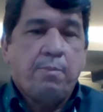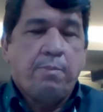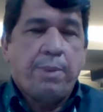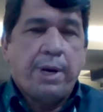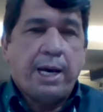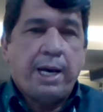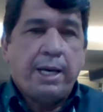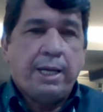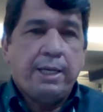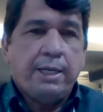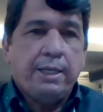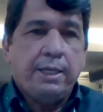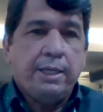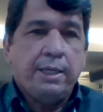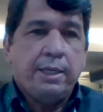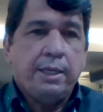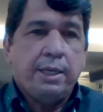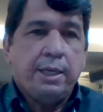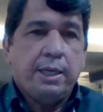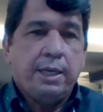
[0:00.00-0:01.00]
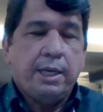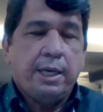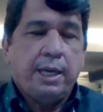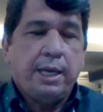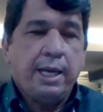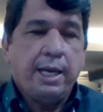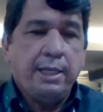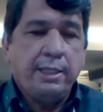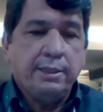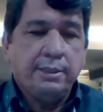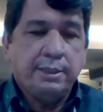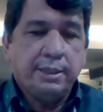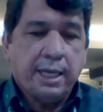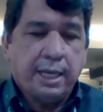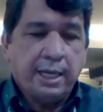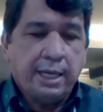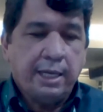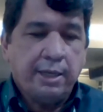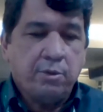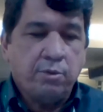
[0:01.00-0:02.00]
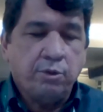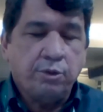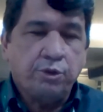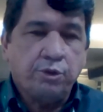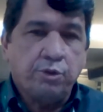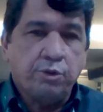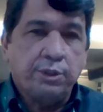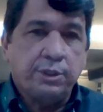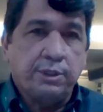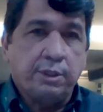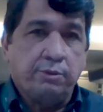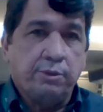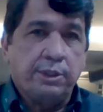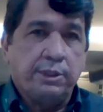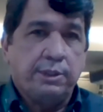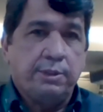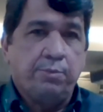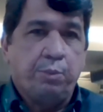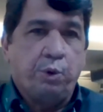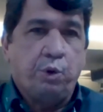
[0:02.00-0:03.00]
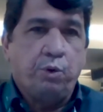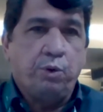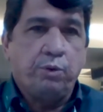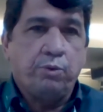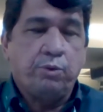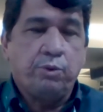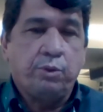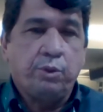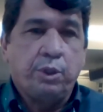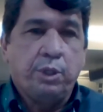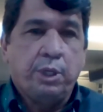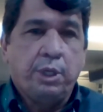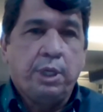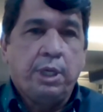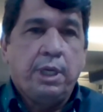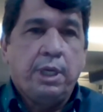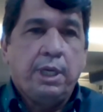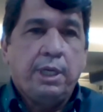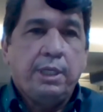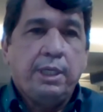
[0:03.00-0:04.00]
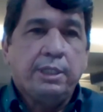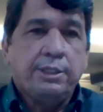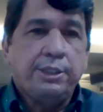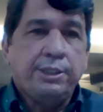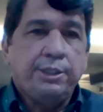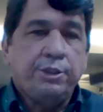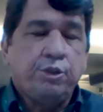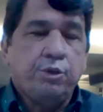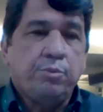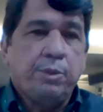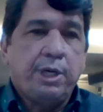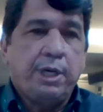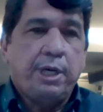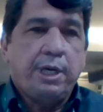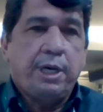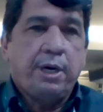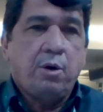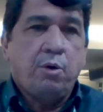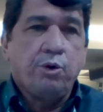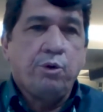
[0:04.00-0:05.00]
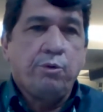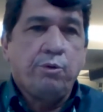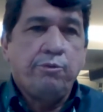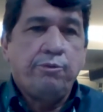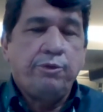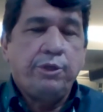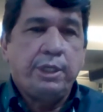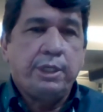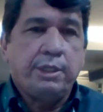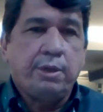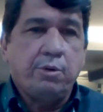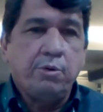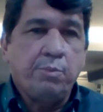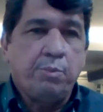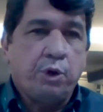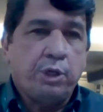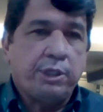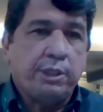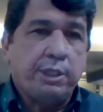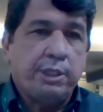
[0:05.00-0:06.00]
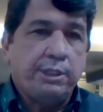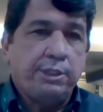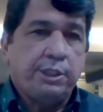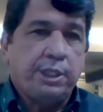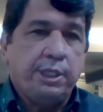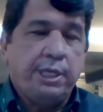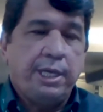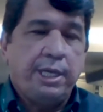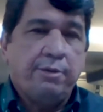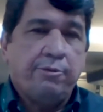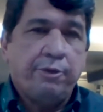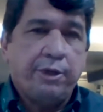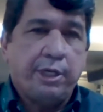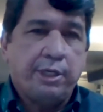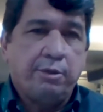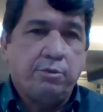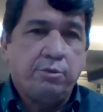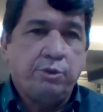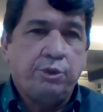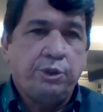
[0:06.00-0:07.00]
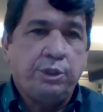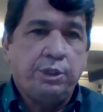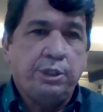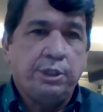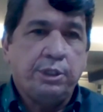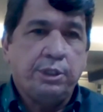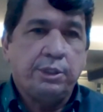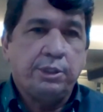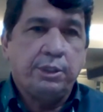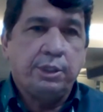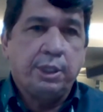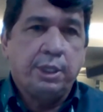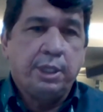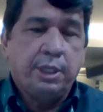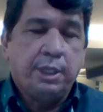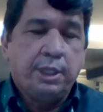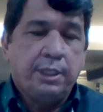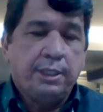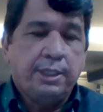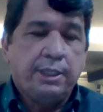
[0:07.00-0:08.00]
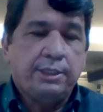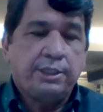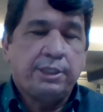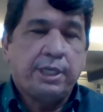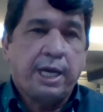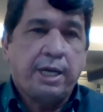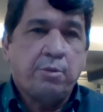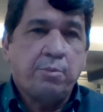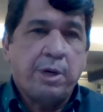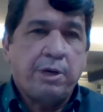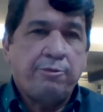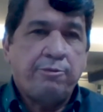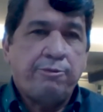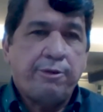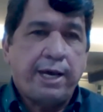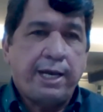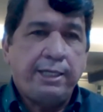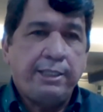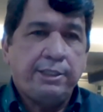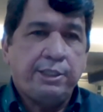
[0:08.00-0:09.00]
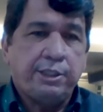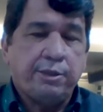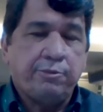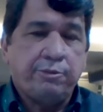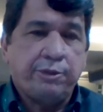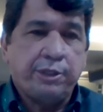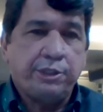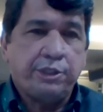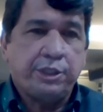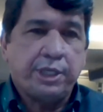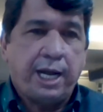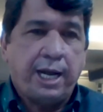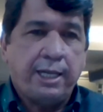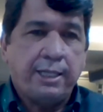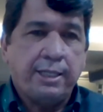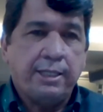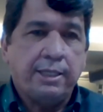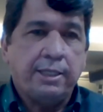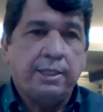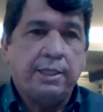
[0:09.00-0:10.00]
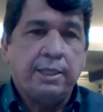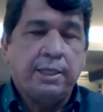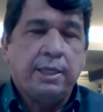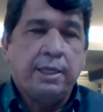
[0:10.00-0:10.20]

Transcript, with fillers: para realizar a reconstrução desse ponto. E a gente, numa rodovia tão importante que nem a Fernão Dias, deixar uma faixa fechada